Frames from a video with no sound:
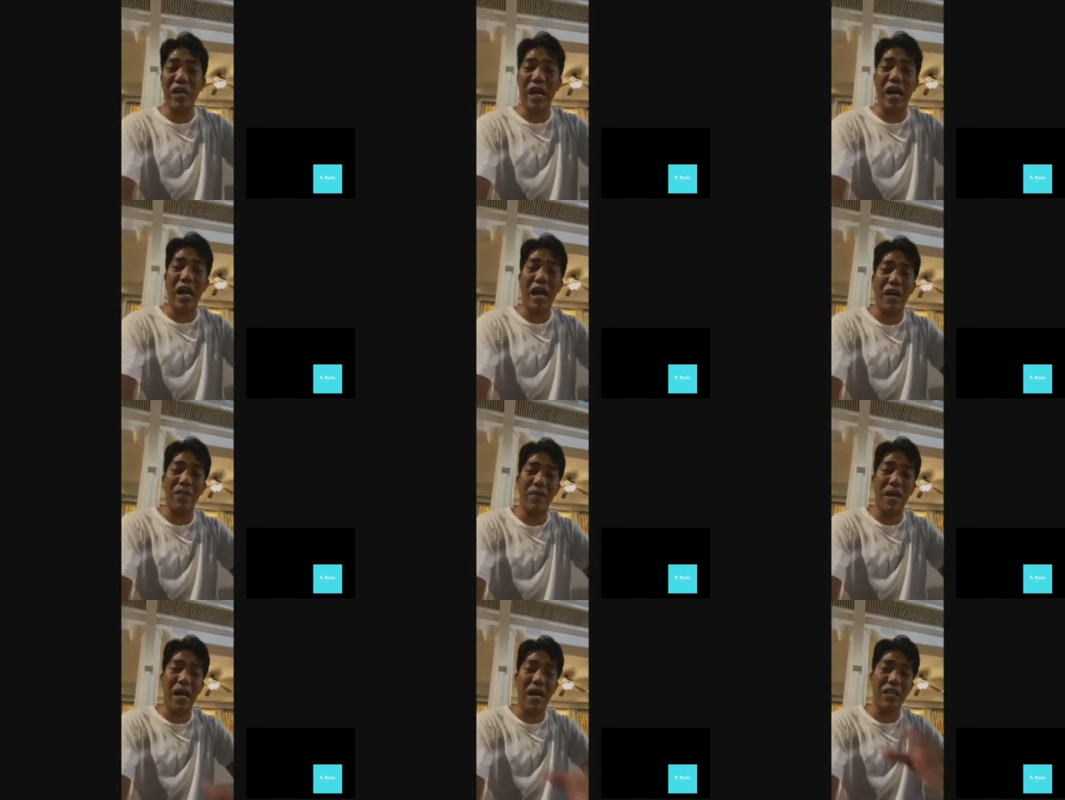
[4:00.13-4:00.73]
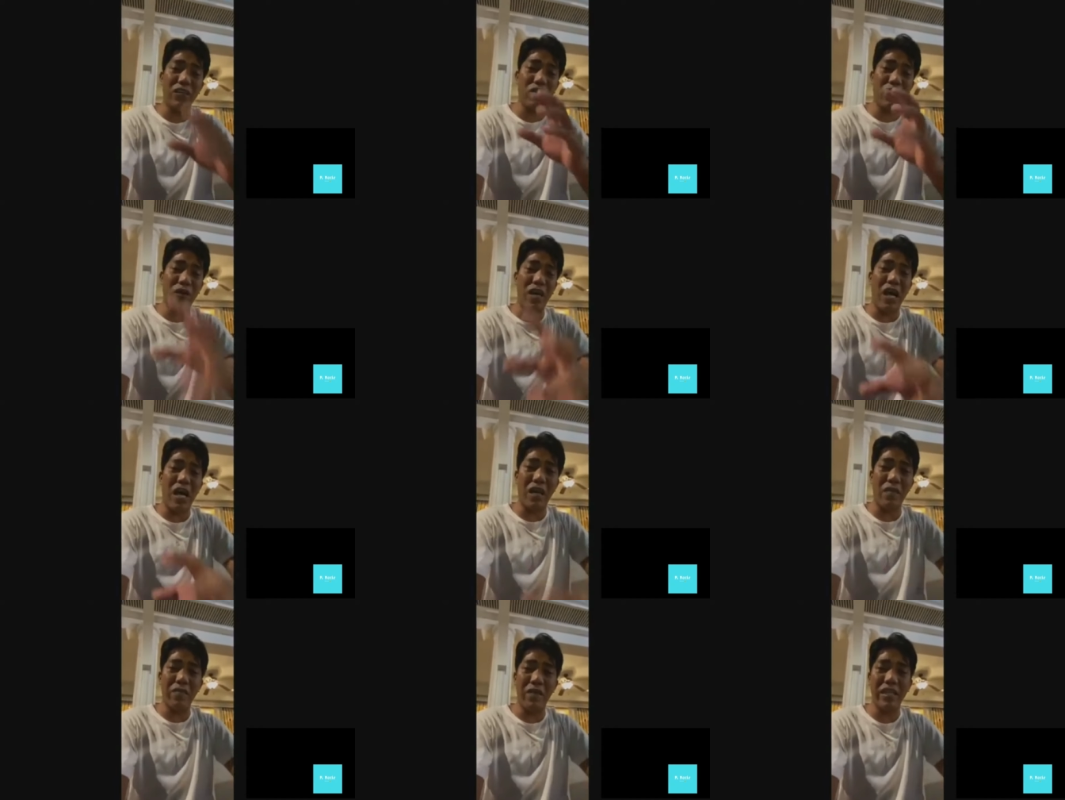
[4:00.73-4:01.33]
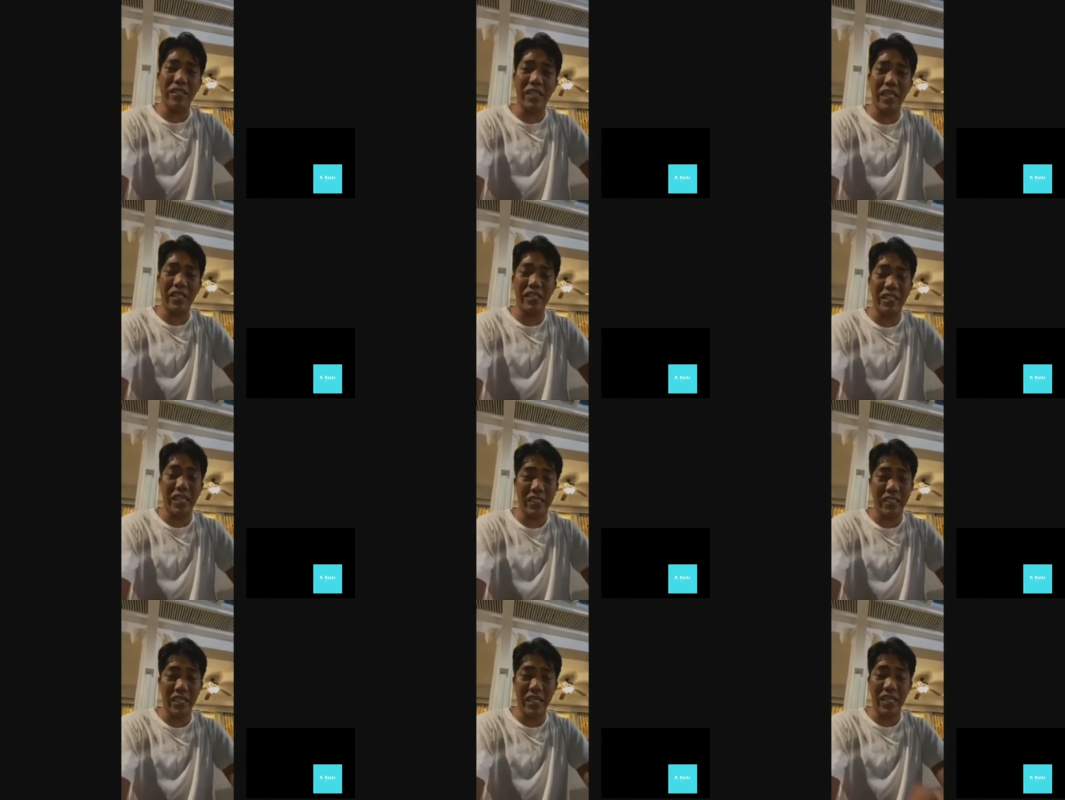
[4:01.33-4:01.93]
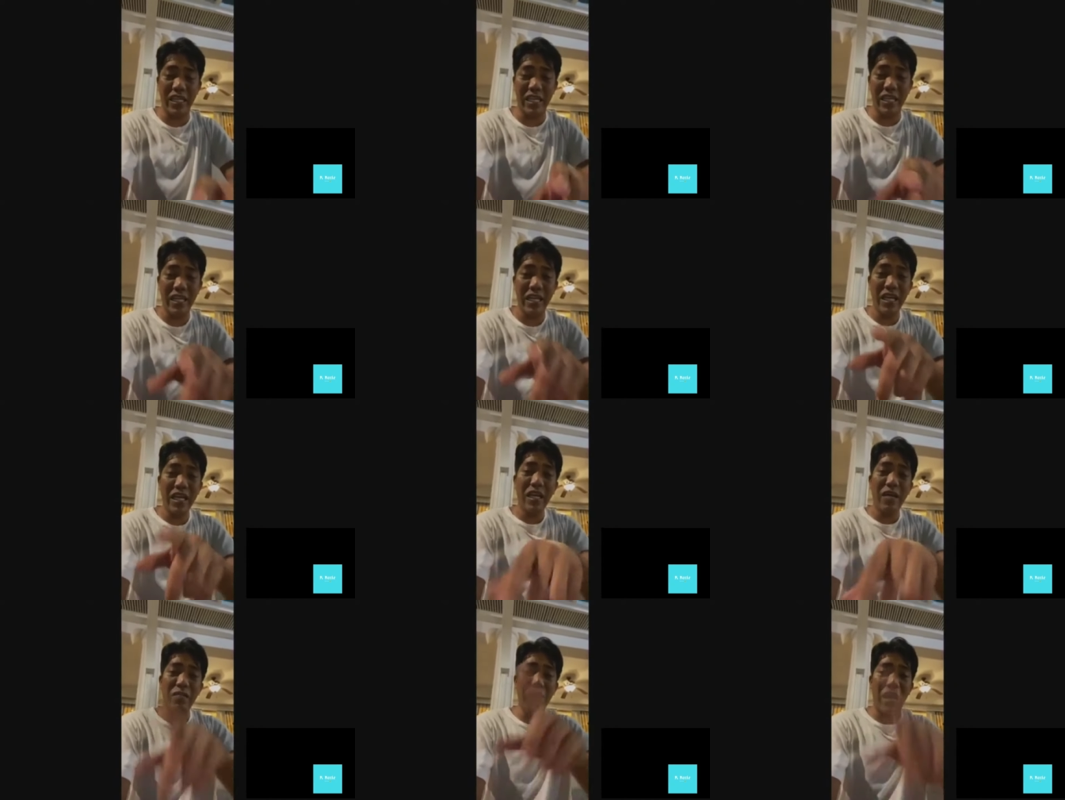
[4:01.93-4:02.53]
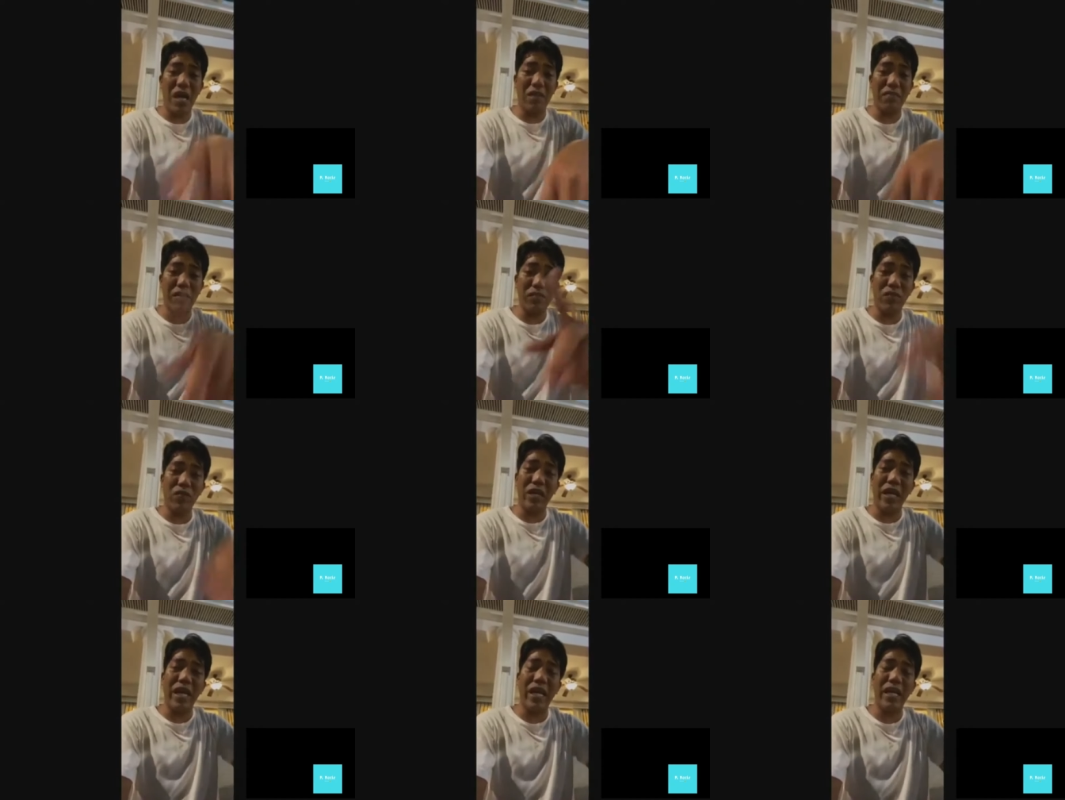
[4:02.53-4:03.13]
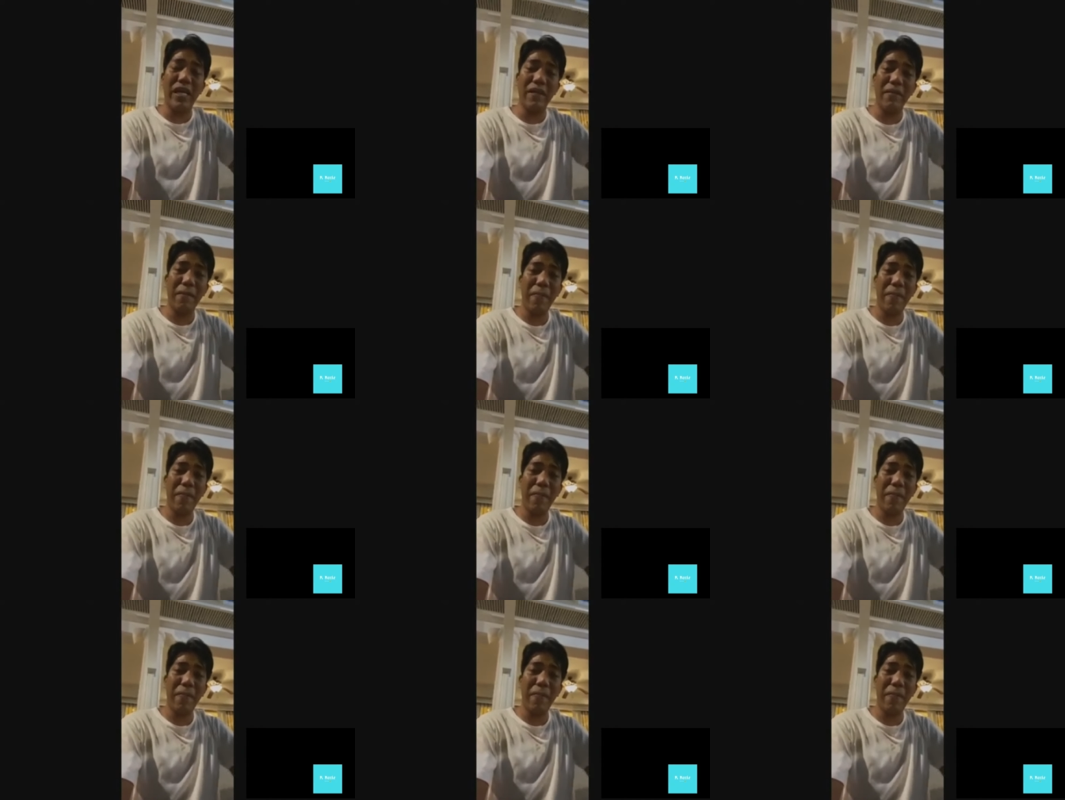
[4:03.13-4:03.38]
ko nahahabaan tong aking message kasi baka mabura eh.